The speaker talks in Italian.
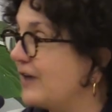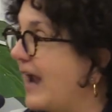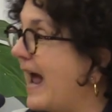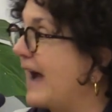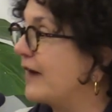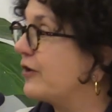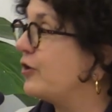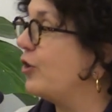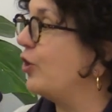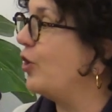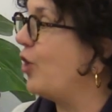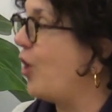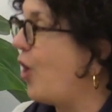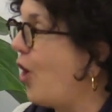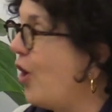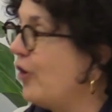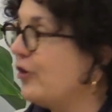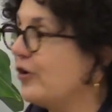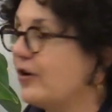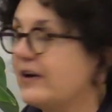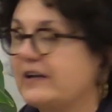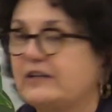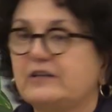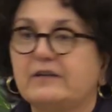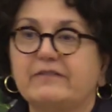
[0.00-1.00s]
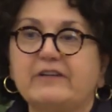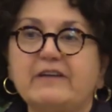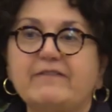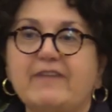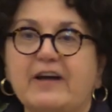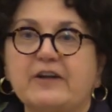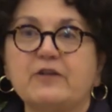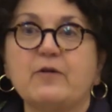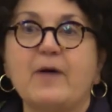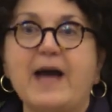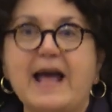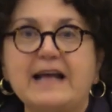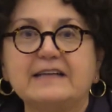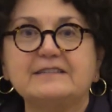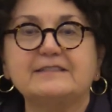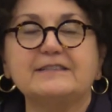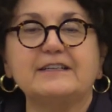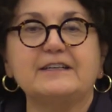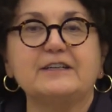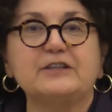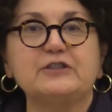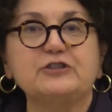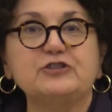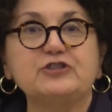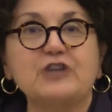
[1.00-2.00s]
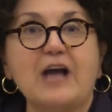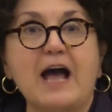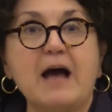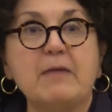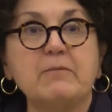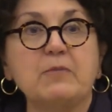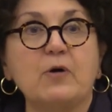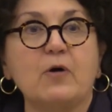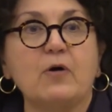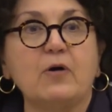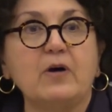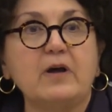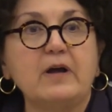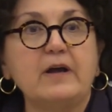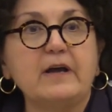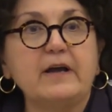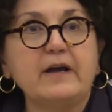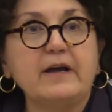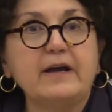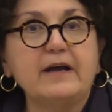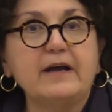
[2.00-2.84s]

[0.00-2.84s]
tra coloro che dovevano essere, diciamo,